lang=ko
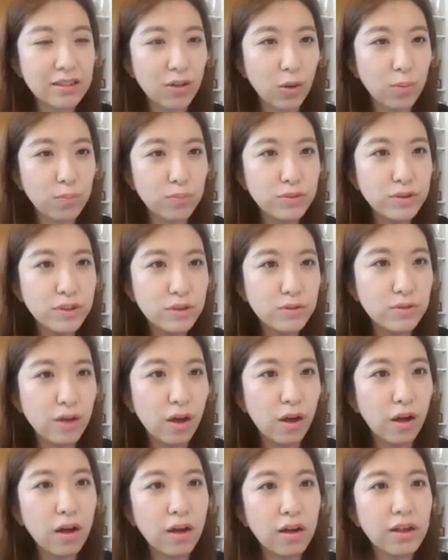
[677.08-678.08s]
달라지는 것
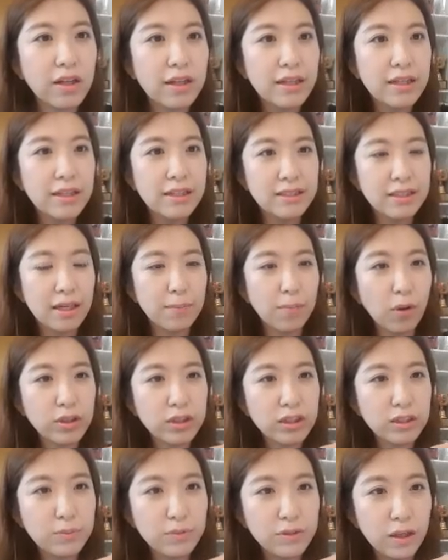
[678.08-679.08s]
뿐이고요. 자,
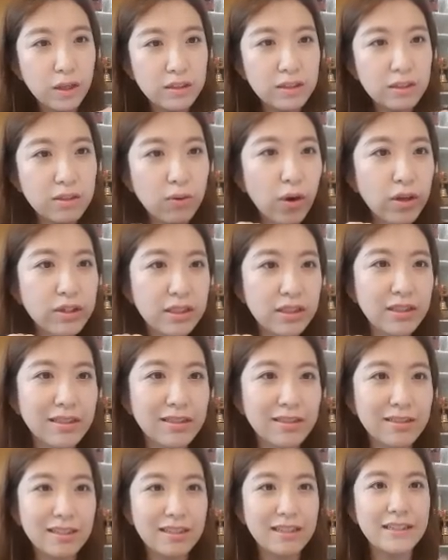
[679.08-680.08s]
must보다는
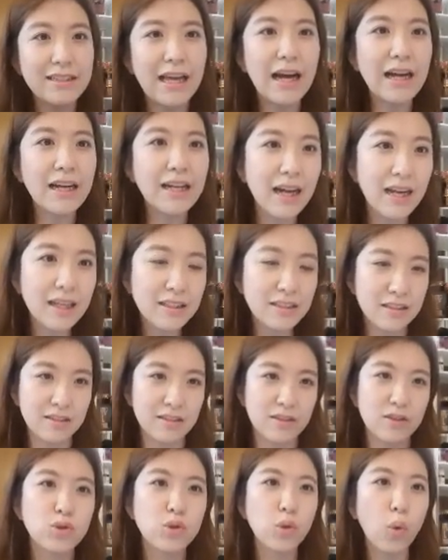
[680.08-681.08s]
훨씬
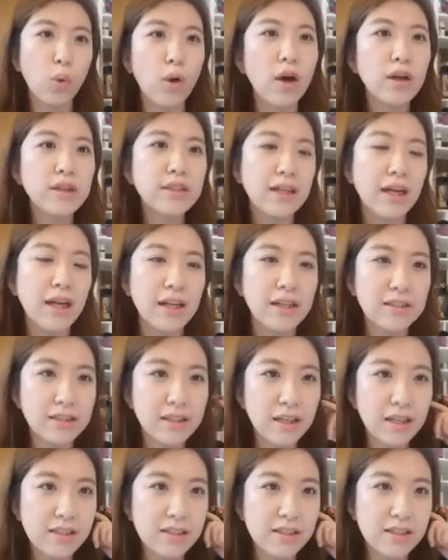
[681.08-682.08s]
약한 조언을
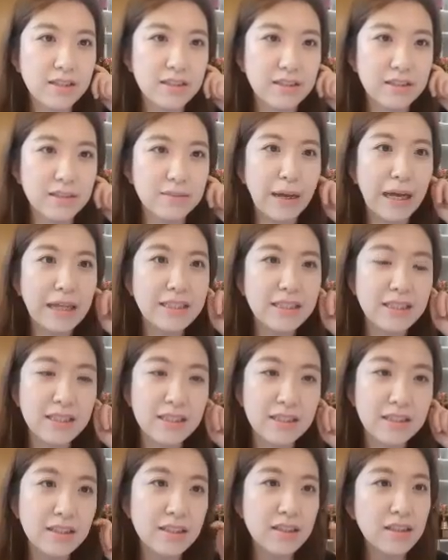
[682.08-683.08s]
할 때 쓰는,
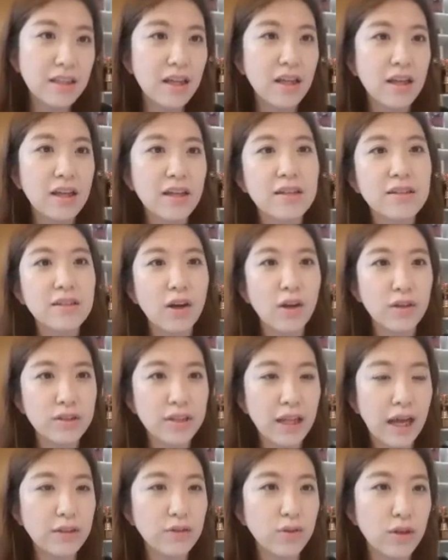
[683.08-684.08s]
많이 쓰는
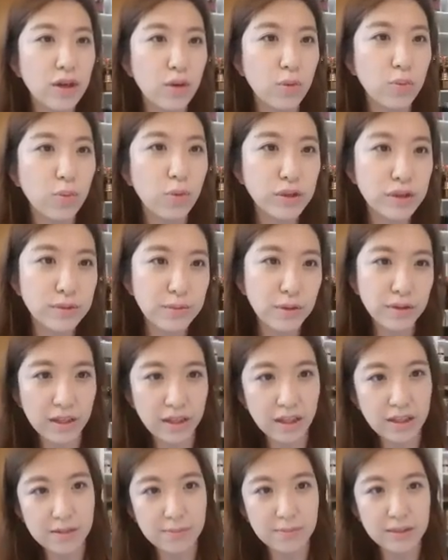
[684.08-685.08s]
그런 단어라고
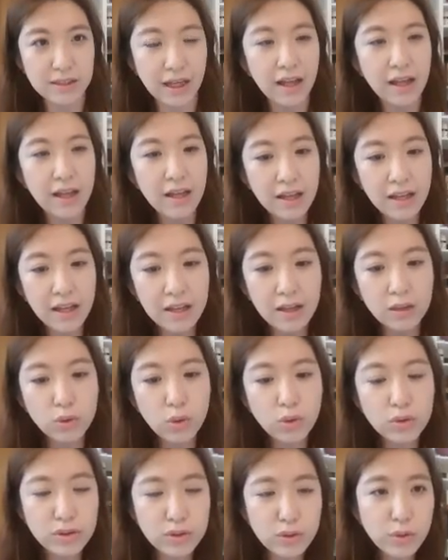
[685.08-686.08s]
보시면 되겠습니다.
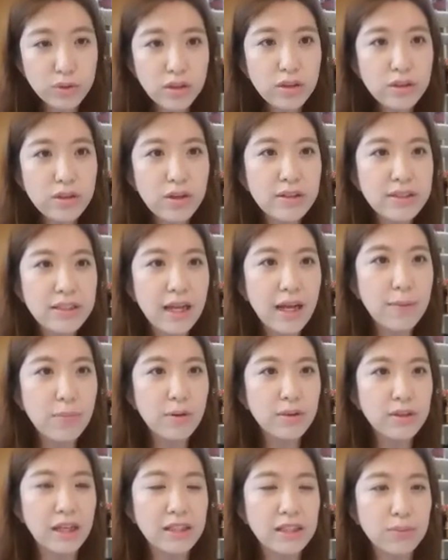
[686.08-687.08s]
총, 총경
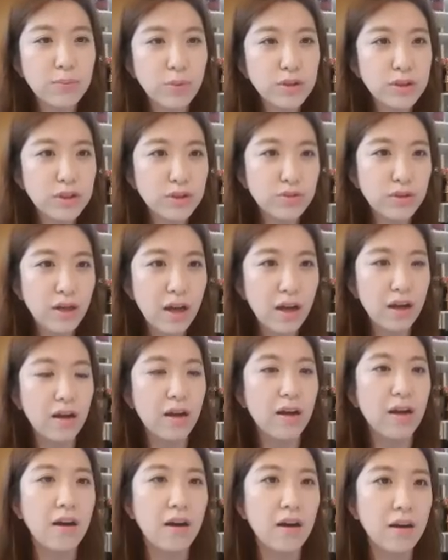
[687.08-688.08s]
영상 한번 다시
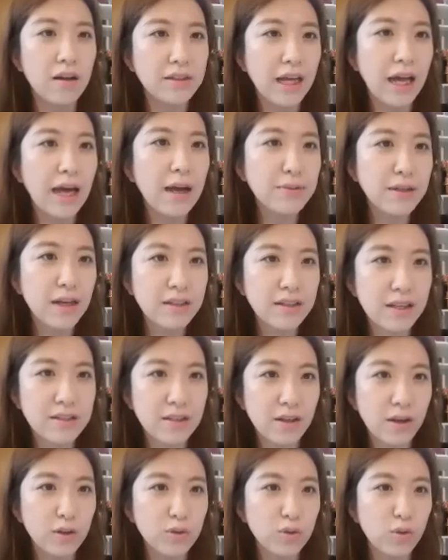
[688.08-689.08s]
보시고요. 어, 다음
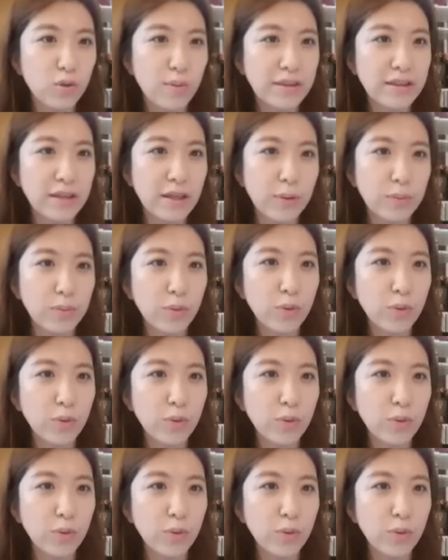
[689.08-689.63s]
강에서 또